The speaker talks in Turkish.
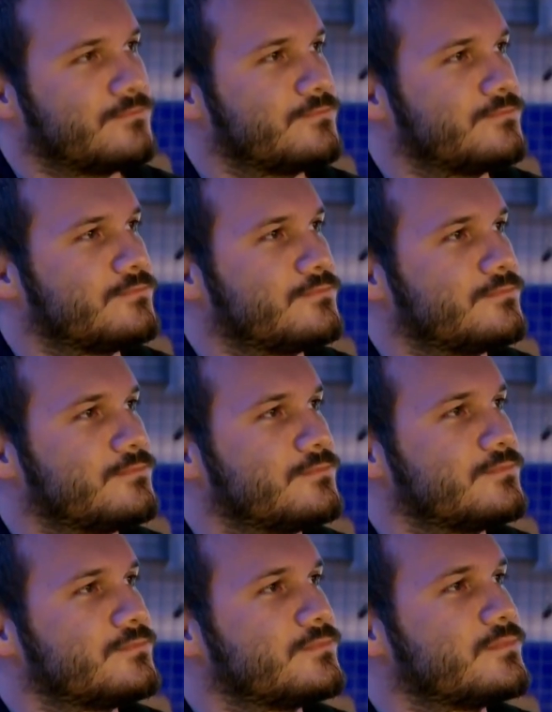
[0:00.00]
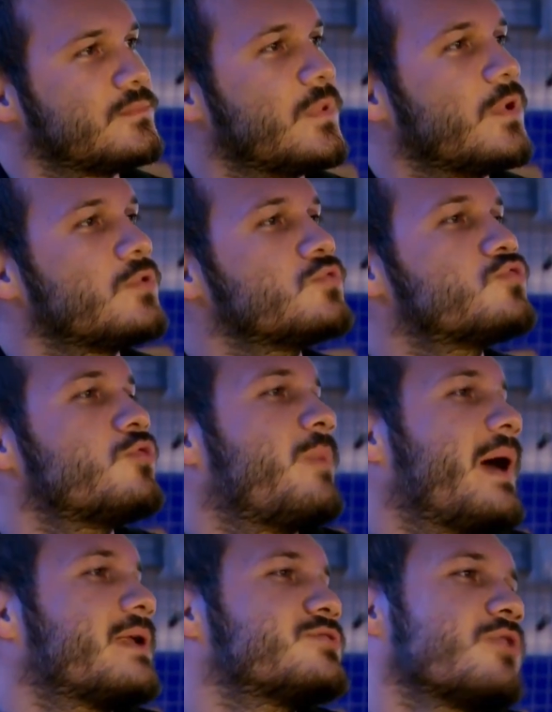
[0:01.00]
Sizin de görmenizi istedik.
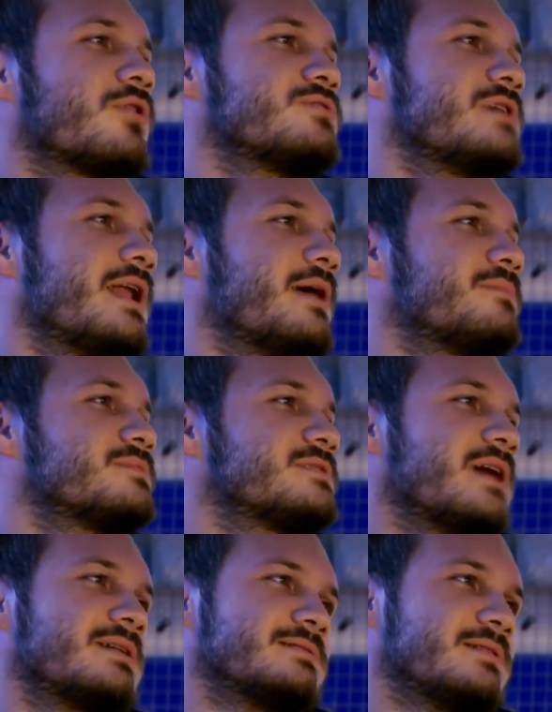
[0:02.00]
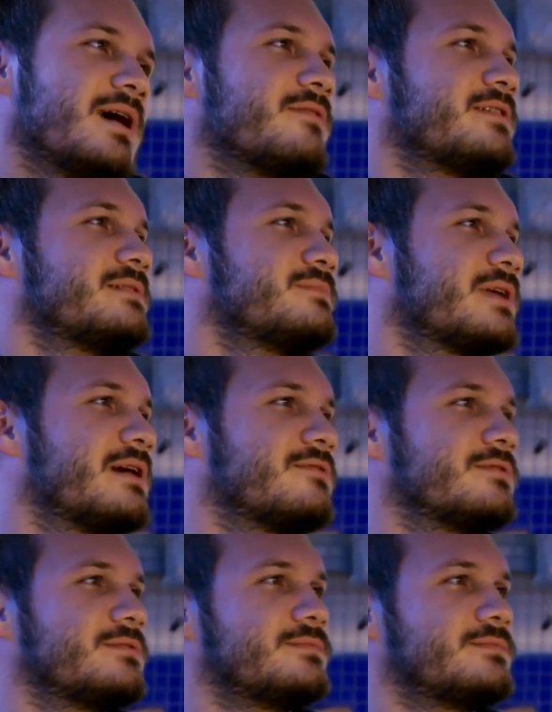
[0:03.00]
Süper, çok güzel yapmışlar. Aferin, bravo.